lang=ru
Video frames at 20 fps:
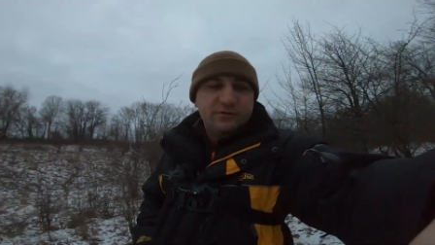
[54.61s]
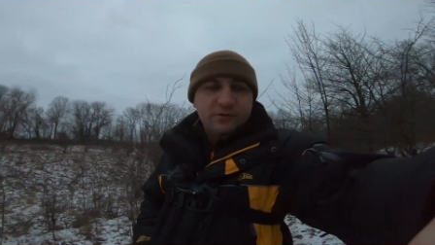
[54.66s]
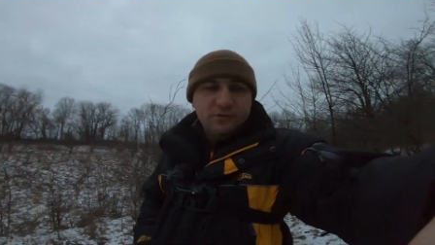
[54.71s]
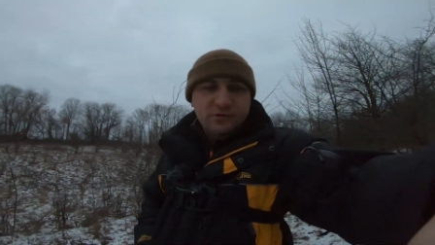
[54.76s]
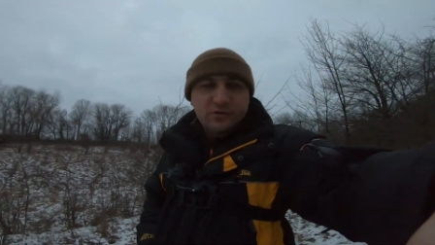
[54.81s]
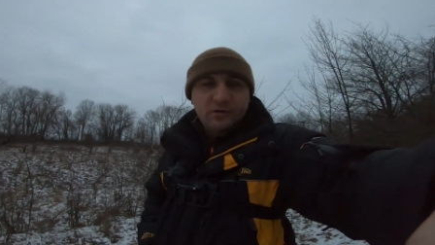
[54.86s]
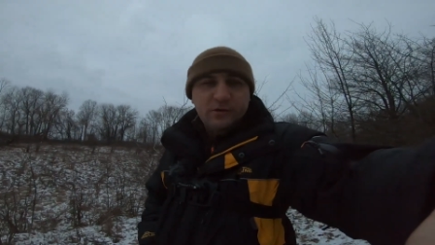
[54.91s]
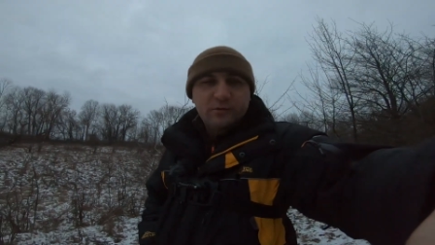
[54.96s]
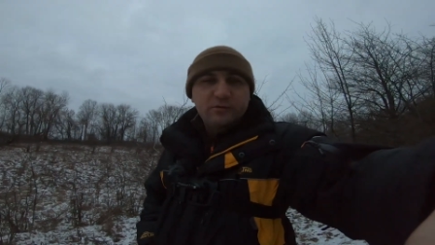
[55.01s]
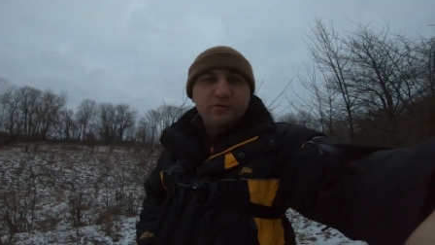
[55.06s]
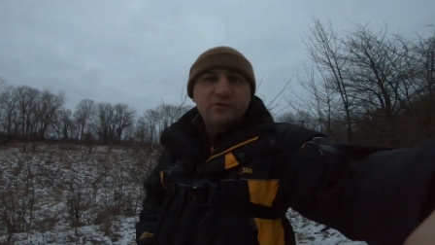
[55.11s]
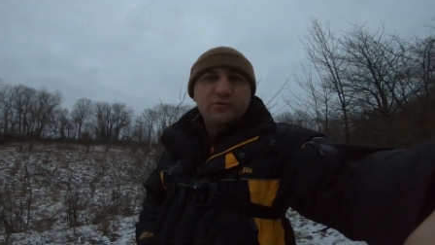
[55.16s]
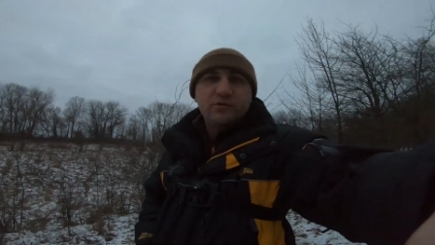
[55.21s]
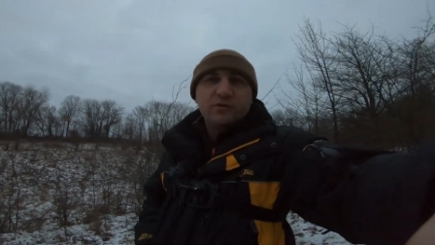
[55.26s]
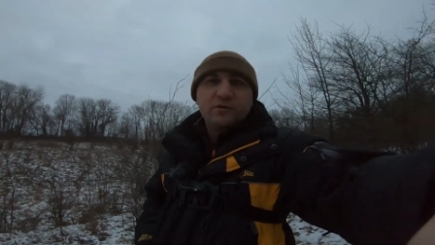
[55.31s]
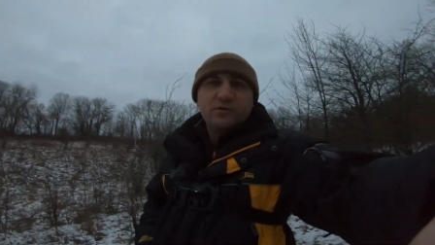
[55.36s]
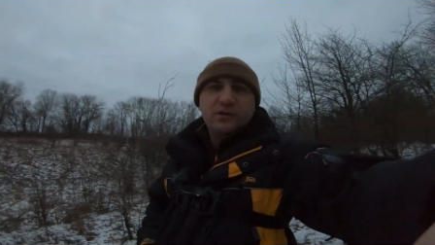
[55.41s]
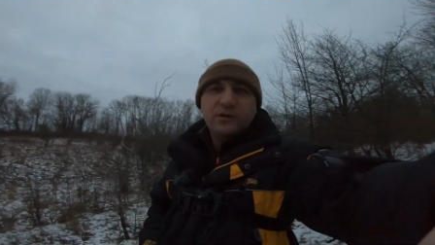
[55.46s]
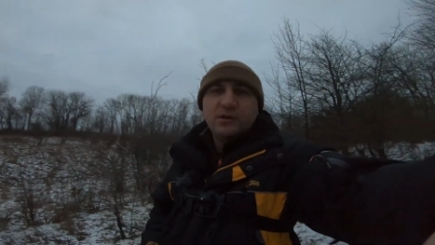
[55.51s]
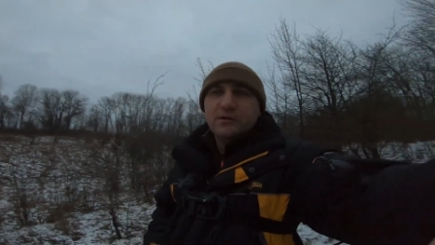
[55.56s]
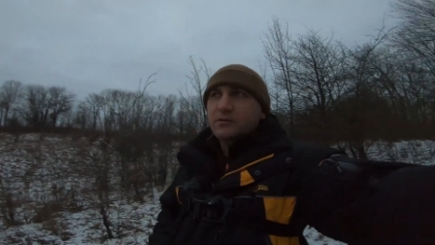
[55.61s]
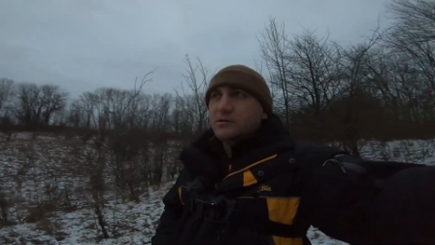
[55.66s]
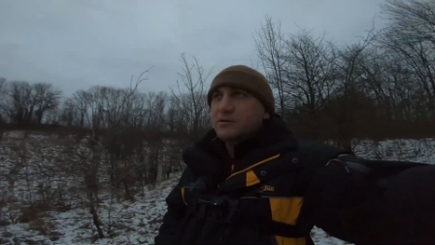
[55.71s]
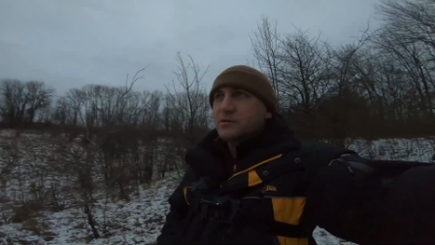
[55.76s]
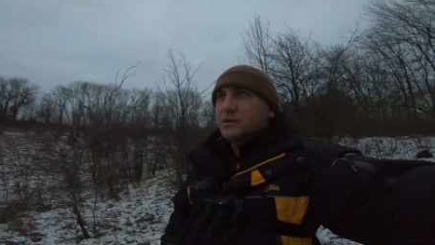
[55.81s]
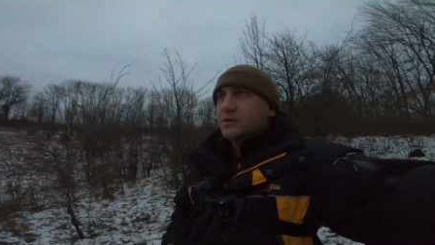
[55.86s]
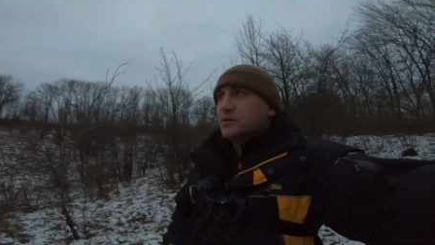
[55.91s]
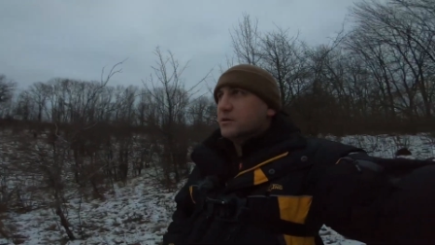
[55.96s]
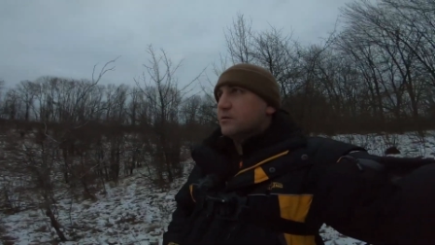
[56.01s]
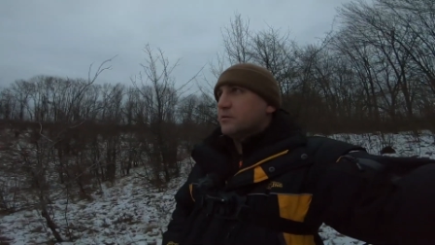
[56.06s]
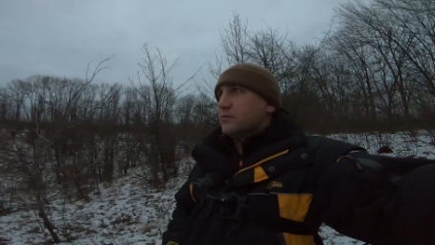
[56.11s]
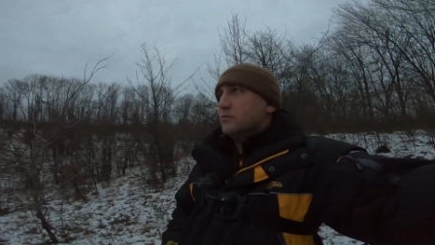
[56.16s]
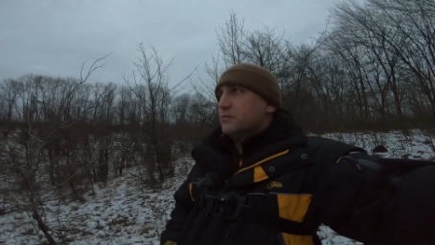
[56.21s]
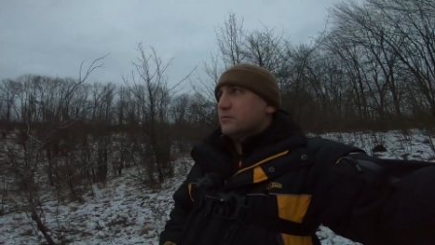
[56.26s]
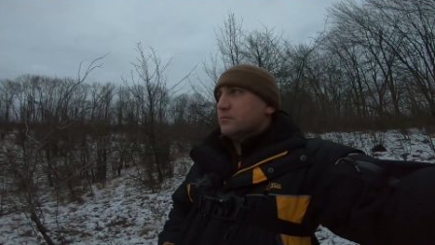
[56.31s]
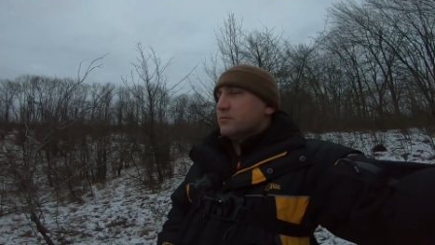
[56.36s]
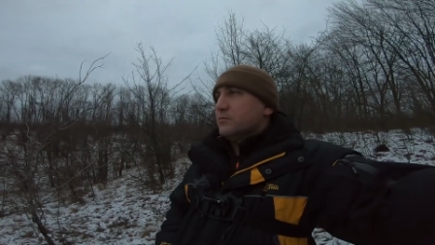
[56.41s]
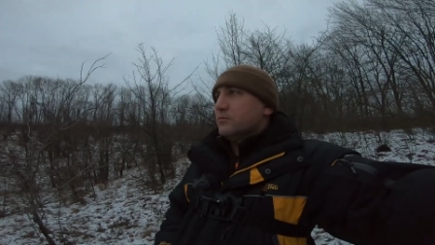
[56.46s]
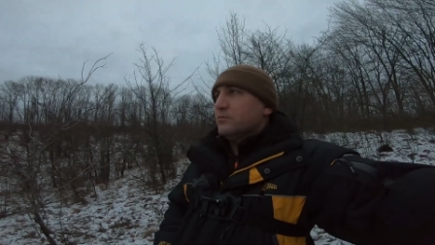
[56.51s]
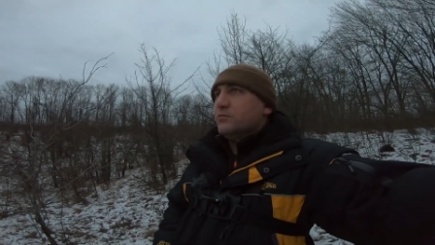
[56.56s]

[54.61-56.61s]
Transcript: все, что я буду сегодня делать, это